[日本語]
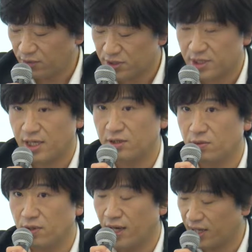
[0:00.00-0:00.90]
響しない
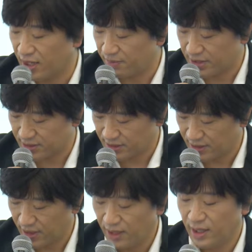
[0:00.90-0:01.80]
と考えます。
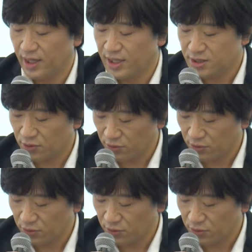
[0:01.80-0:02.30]
商